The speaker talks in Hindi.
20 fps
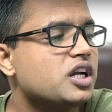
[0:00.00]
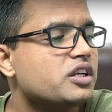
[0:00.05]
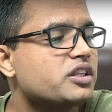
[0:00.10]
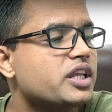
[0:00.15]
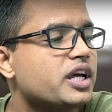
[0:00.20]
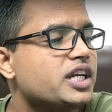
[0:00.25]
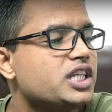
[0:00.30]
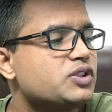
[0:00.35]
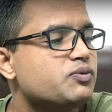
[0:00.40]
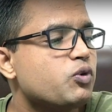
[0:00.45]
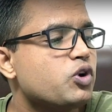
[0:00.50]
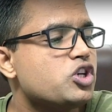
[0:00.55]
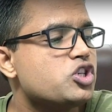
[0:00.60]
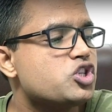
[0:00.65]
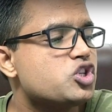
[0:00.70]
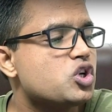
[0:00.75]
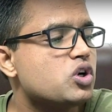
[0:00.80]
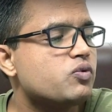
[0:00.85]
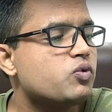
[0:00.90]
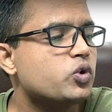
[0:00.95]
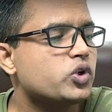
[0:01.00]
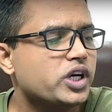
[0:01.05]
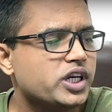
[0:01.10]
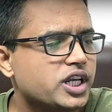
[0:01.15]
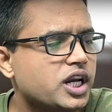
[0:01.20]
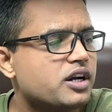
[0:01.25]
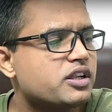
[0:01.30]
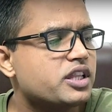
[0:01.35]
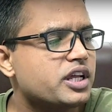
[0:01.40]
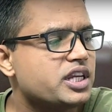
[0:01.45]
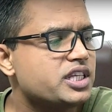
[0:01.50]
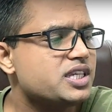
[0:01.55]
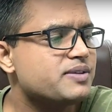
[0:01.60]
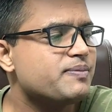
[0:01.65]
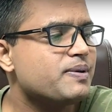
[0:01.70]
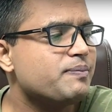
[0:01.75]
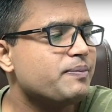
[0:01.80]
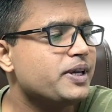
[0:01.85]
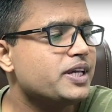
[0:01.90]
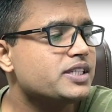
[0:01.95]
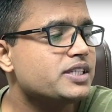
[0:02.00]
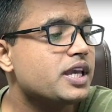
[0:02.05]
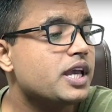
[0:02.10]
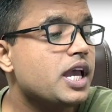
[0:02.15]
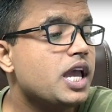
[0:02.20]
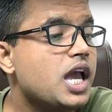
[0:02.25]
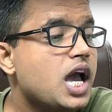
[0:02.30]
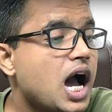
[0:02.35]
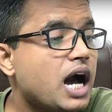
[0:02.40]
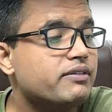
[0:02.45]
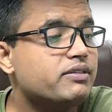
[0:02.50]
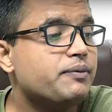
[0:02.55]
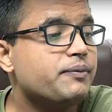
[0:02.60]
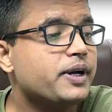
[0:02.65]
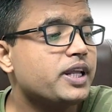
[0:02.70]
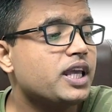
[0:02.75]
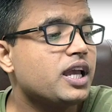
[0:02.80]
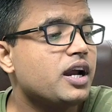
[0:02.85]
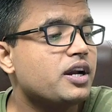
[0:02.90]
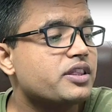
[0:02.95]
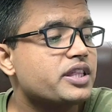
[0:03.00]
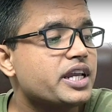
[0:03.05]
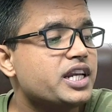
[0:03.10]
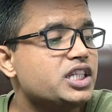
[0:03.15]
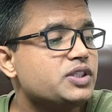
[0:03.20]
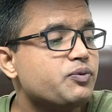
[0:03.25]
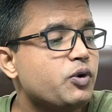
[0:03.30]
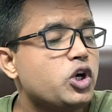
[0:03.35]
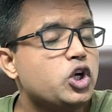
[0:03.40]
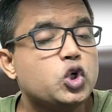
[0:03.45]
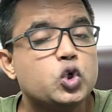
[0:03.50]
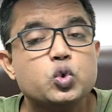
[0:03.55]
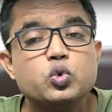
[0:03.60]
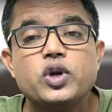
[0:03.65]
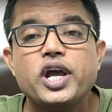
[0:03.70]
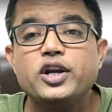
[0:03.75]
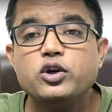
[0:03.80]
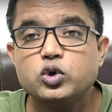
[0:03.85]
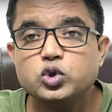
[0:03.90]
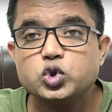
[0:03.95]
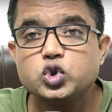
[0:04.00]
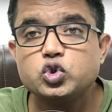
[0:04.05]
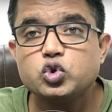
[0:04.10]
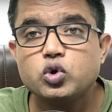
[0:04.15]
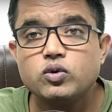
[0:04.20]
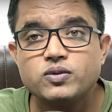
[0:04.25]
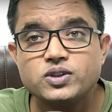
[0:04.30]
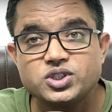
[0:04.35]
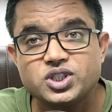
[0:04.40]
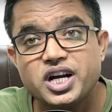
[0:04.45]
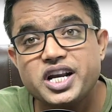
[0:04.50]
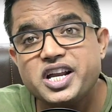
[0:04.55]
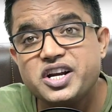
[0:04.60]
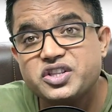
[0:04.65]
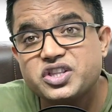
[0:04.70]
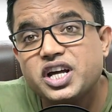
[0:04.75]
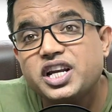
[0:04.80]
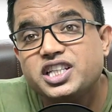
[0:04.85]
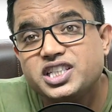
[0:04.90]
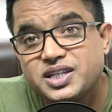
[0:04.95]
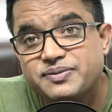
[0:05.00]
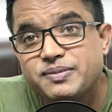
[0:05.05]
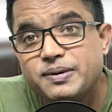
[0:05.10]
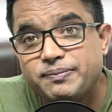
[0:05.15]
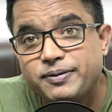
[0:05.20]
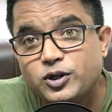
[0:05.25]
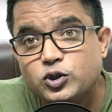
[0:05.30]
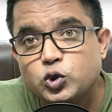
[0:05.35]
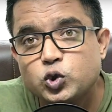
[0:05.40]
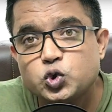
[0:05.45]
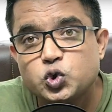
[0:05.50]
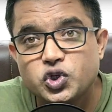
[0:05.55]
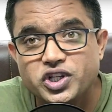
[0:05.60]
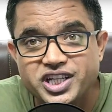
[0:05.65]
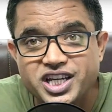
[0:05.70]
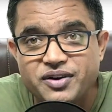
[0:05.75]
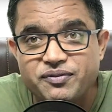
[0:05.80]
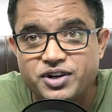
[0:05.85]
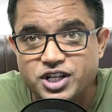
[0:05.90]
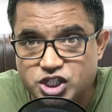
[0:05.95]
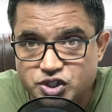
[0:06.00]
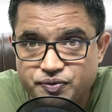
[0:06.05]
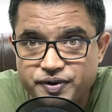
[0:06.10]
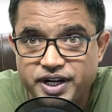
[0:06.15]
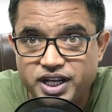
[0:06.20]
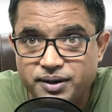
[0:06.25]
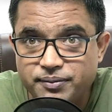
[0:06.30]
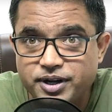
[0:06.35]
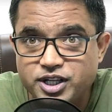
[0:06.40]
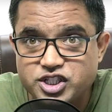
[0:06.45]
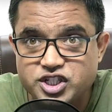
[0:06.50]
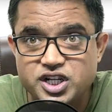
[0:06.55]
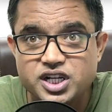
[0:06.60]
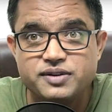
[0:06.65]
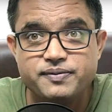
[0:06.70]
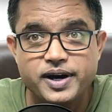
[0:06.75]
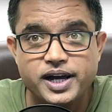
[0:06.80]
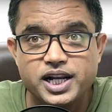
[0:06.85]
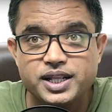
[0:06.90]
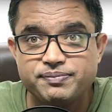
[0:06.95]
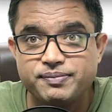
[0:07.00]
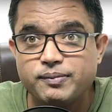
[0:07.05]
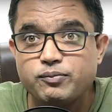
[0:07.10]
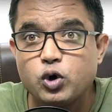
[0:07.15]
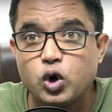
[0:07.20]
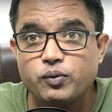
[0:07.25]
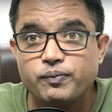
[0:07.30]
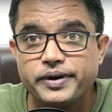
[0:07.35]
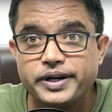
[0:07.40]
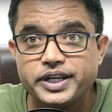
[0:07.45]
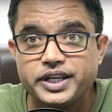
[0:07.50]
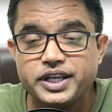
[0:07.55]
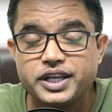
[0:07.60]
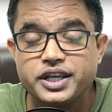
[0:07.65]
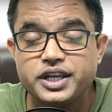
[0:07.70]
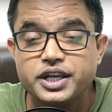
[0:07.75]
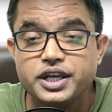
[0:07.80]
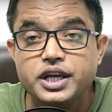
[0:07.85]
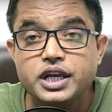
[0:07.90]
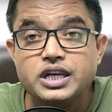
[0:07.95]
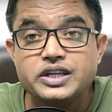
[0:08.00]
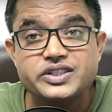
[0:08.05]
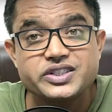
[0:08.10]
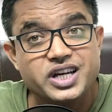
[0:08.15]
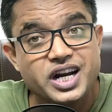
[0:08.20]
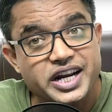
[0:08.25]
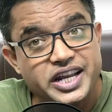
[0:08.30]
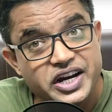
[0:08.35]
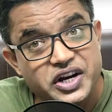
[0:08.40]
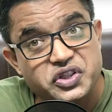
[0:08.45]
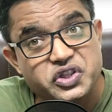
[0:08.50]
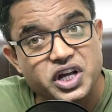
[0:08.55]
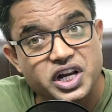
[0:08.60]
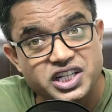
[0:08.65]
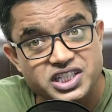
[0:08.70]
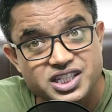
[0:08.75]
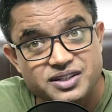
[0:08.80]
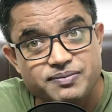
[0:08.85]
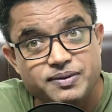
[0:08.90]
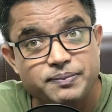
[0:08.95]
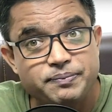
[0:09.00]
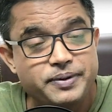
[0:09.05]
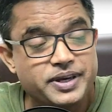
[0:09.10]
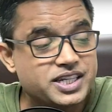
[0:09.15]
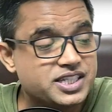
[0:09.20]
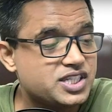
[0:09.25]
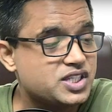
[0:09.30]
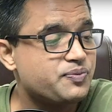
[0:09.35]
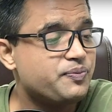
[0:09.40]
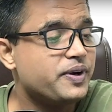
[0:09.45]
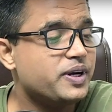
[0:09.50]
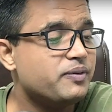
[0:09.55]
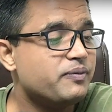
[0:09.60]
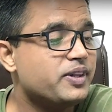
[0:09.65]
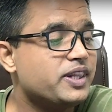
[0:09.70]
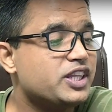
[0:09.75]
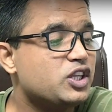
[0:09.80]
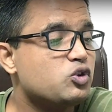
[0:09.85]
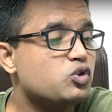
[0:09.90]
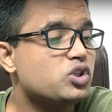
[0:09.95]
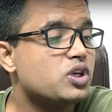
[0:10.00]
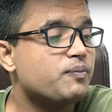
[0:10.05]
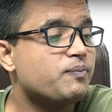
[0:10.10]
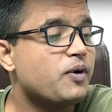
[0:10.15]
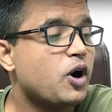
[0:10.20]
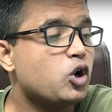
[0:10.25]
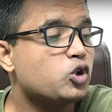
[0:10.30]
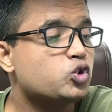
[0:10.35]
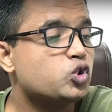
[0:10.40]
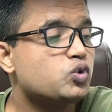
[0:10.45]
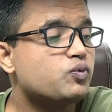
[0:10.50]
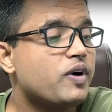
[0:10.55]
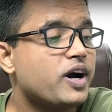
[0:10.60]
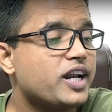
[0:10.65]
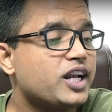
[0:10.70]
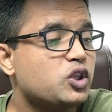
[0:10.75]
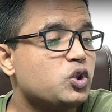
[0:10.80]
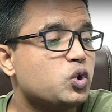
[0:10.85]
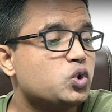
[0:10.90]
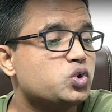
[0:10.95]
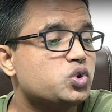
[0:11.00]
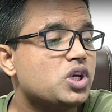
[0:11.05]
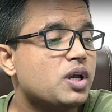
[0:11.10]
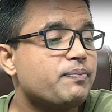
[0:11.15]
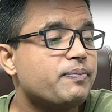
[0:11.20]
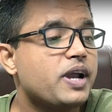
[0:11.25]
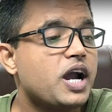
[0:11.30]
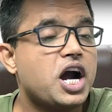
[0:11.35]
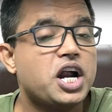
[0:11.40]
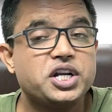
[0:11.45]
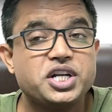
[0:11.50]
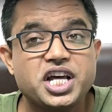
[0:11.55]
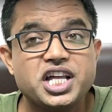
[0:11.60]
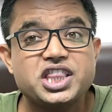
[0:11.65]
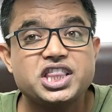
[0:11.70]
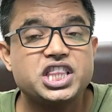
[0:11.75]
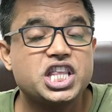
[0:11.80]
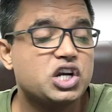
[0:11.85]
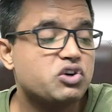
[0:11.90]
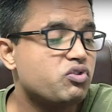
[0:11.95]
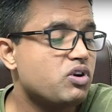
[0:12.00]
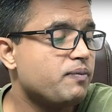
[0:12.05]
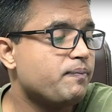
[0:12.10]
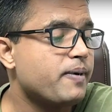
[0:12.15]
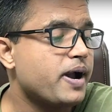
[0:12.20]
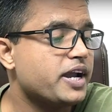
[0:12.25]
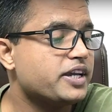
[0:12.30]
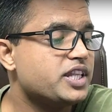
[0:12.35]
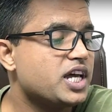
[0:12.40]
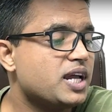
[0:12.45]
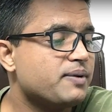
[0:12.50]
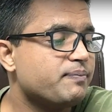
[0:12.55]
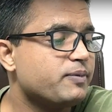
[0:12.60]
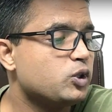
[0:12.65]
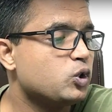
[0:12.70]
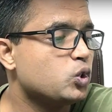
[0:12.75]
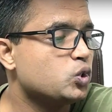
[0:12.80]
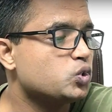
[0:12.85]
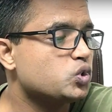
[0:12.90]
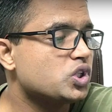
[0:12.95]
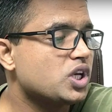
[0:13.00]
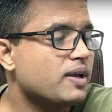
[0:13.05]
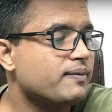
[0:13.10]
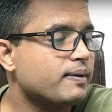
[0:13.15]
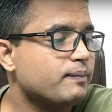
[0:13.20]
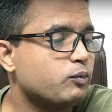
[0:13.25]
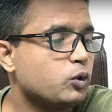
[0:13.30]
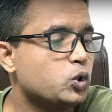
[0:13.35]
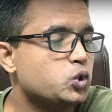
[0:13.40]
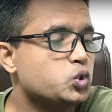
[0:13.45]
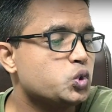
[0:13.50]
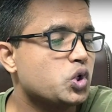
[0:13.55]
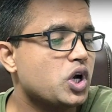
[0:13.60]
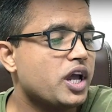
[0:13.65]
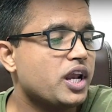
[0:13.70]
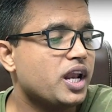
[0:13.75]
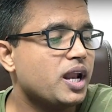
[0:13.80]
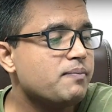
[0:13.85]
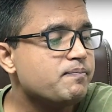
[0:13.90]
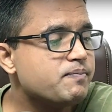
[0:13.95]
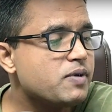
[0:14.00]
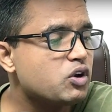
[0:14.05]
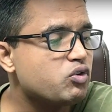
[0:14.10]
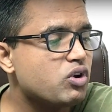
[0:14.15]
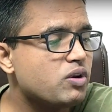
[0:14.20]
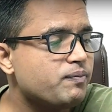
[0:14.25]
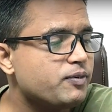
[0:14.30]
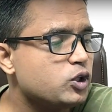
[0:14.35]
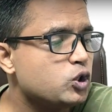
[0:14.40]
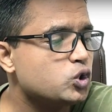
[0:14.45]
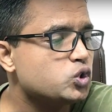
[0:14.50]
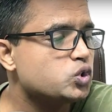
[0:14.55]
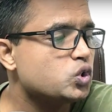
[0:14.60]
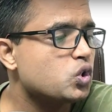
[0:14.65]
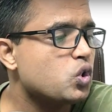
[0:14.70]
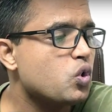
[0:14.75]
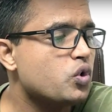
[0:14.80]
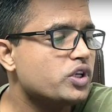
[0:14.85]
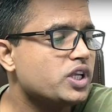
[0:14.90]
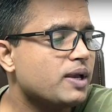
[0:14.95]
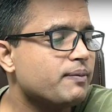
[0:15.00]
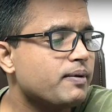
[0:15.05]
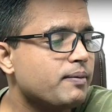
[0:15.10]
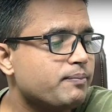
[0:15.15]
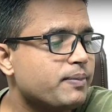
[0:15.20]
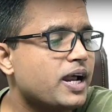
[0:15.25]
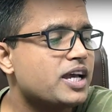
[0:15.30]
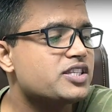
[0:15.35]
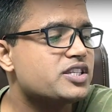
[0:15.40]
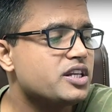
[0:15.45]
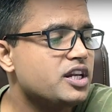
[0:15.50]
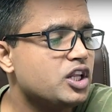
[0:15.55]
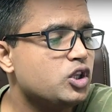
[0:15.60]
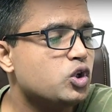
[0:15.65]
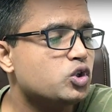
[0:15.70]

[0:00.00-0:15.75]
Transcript: थी अड़तालीस पॉइंट जीरो फोर यानी अड़तालीस एम अभी बढ़ गया अड़तालीस पॉइंट टू नाइन हो चुकी है ऑलमोस्ट साढ़े अड़तालीस एम हो चुकी है एवरेज स्पीड की बात चल रही भारत में ब्रॉडबैंड की साढ़े अड़तालीस एम स्पीड मिलती है उसके बावजूद भारत दोस्तों यहाँ पे अठहत्तरवें पायदान पे दोस्तों यहाँ पे पहुंच चुका है नंबर वन पे दोस्तों कौन यहाँ पे ब्राजील